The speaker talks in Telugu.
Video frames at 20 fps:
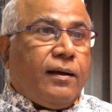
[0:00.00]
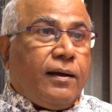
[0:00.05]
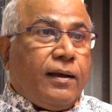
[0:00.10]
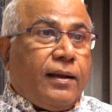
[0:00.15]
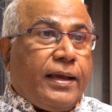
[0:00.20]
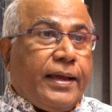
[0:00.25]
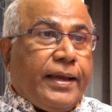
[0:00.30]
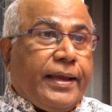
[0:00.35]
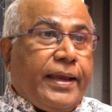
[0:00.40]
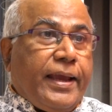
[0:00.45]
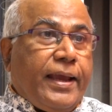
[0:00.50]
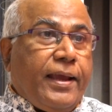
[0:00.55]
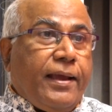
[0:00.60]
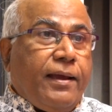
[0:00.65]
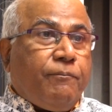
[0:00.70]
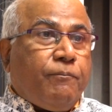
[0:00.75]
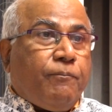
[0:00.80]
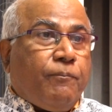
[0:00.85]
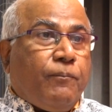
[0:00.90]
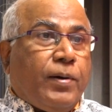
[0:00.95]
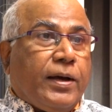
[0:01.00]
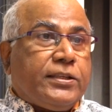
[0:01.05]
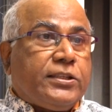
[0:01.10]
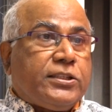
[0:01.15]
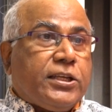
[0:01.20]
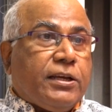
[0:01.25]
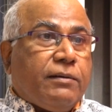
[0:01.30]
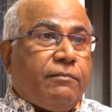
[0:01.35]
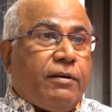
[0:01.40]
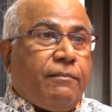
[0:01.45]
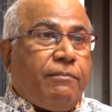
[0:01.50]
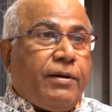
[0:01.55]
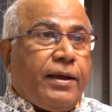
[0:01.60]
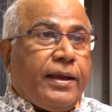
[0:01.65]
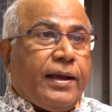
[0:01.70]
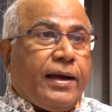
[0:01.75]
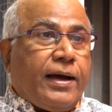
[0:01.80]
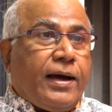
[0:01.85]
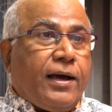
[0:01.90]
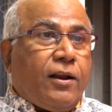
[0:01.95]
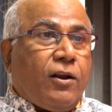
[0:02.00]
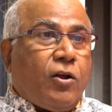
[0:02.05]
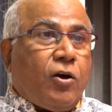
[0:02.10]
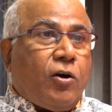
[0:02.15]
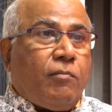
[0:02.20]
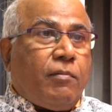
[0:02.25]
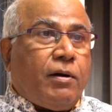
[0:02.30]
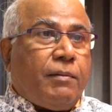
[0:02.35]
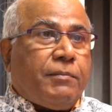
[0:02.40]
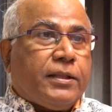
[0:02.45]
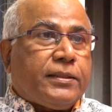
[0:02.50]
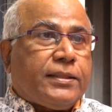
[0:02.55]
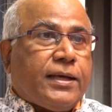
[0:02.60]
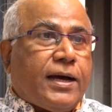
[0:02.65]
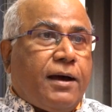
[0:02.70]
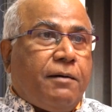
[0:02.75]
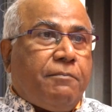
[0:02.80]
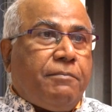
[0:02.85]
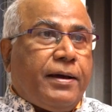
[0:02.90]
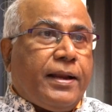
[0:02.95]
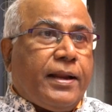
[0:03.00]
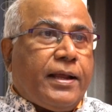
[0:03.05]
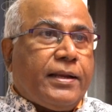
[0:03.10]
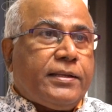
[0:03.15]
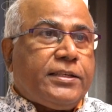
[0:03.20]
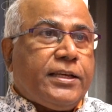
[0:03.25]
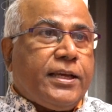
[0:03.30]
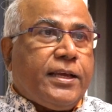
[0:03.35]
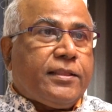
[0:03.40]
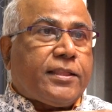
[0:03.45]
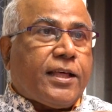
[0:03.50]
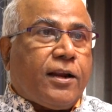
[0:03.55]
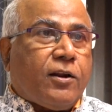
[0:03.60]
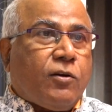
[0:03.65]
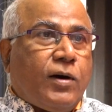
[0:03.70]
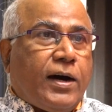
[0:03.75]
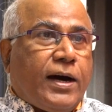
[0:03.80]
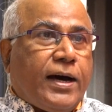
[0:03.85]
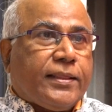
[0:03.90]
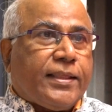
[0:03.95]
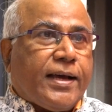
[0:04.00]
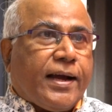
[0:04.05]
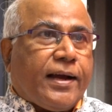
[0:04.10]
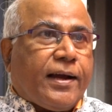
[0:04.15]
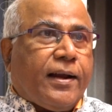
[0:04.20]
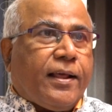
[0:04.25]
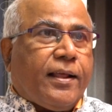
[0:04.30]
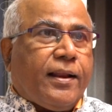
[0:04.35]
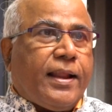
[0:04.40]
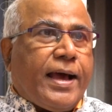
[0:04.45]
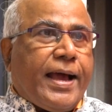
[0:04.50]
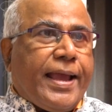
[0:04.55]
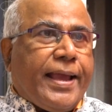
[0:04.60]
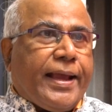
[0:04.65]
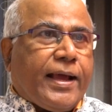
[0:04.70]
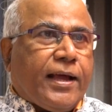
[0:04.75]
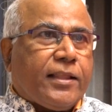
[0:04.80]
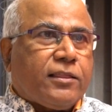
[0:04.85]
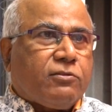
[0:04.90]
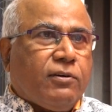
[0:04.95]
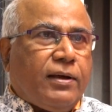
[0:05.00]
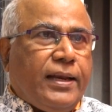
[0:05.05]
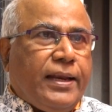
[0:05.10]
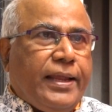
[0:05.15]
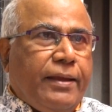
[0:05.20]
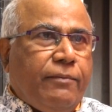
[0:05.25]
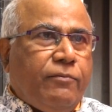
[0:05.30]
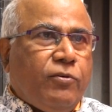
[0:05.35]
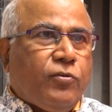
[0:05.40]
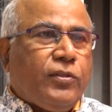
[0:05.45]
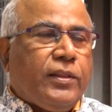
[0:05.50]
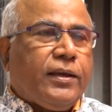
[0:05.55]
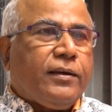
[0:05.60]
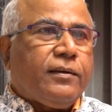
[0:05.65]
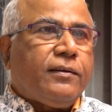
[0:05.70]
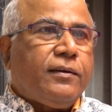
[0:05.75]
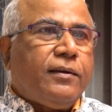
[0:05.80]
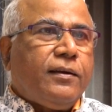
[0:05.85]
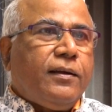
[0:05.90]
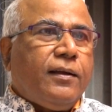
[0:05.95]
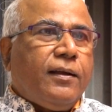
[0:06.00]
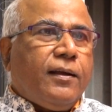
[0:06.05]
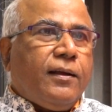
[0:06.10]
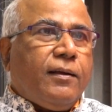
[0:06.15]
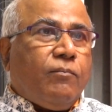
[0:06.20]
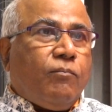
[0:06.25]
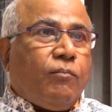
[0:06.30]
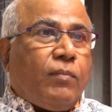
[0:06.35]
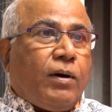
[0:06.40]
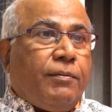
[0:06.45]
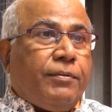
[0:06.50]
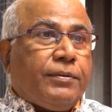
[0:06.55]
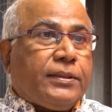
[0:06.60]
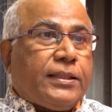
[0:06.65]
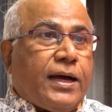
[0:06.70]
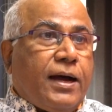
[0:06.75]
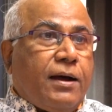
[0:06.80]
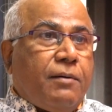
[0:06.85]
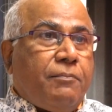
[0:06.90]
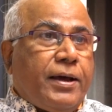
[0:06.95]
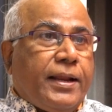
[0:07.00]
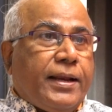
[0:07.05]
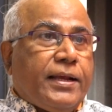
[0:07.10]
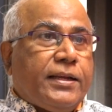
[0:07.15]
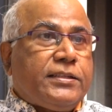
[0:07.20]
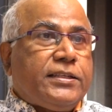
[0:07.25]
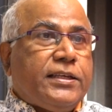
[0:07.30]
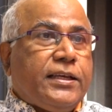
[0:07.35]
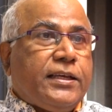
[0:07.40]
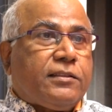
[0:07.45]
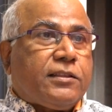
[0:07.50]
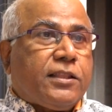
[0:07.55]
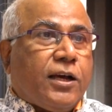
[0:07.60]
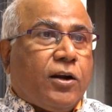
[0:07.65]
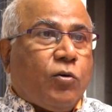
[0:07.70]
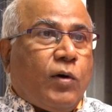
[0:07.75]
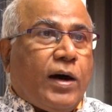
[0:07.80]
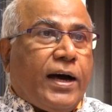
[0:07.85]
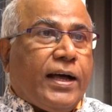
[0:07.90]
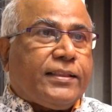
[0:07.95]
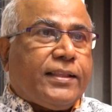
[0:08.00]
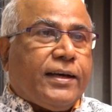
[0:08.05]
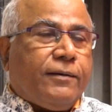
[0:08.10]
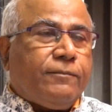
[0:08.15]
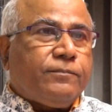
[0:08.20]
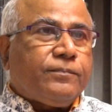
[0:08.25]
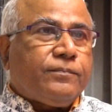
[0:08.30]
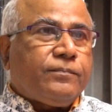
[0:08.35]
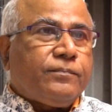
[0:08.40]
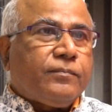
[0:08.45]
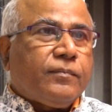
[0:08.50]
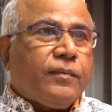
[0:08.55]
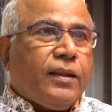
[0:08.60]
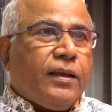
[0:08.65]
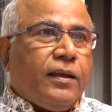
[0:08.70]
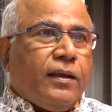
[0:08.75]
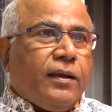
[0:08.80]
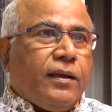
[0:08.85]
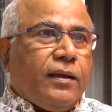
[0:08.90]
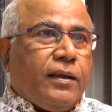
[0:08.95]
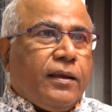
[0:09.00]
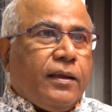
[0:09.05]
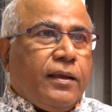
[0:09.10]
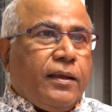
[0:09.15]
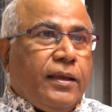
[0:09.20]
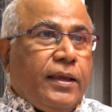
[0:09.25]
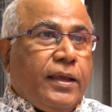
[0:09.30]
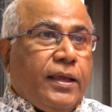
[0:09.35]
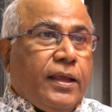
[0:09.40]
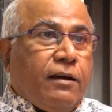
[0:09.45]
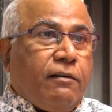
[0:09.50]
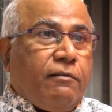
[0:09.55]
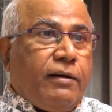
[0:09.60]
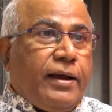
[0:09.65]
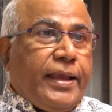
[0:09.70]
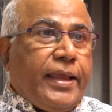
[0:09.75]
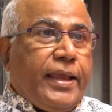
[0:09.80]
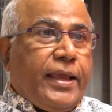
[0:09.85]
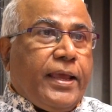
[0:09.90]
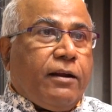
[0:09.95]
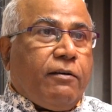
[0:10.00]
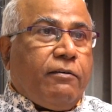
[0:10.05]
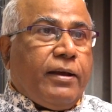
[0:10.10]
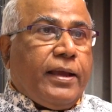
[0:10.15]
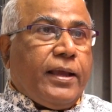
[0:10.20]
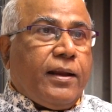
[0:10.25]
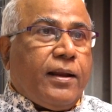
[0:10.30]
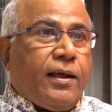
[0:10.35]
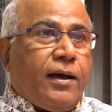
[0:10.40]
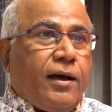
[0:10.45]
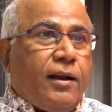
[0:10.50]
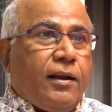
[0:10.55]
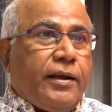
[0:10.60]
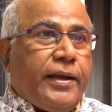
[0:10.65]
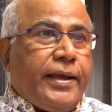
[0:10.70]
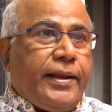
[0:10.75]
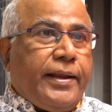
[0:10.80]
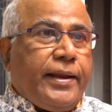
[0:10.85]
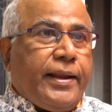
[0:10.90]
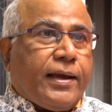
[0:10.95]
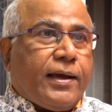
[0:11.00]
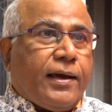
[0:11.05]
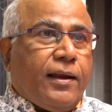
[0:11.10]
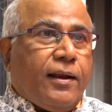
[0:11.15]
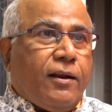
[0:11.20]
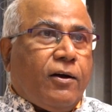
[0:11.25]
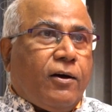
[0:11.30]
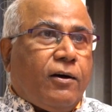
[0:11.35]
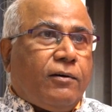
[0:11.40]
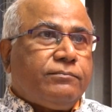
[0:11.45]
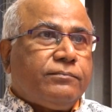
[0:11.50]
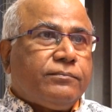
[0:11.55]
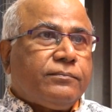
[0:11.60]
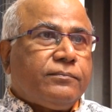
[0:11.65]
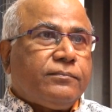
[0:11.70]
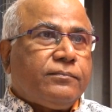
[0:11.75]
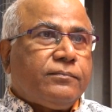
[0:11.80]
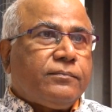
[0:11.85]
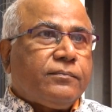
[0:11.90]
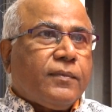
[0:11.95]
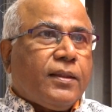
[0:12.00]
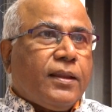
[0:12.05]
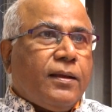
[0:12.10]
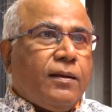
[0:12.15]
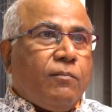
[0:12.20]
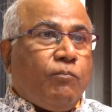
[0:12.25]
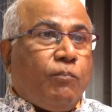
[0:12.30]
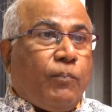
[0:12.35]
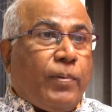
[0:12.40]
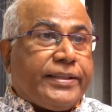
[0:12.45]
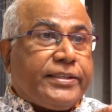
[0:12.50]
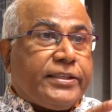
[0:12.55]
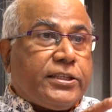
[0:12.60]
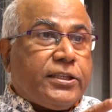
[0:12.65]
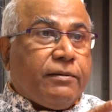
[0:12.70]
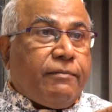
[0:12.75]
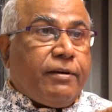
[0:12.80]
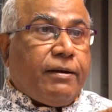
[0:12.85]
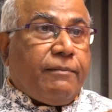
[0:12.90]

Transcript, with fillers: అలాగే పశ్చిమ బెంగాల్లో మమతా బెనర్జీ తరువాత అక్కడ నాయకత్వ లేమి ఉంది మమతా బెనర్జీ తరువాత ఇరవై ఇరవై నాలుగు ఎన్నికల్లో పశ్చిమ